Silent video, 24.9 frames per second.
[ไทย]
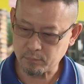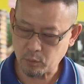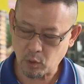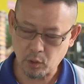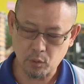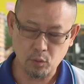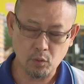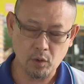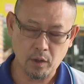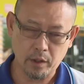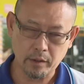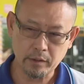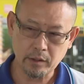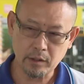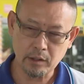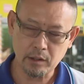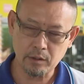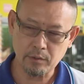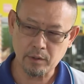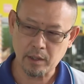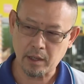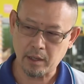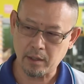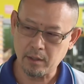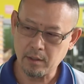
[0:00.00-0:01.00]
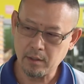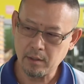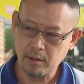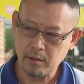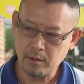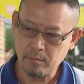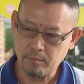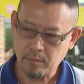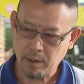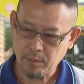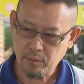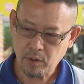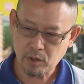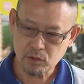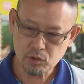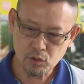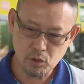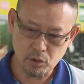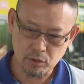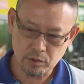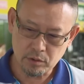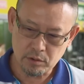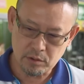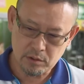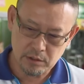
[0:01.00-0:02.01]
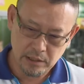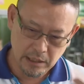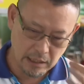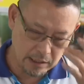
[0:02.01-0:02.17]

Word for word: ปวดหัวก็คือว่า ไม่ว่าโซน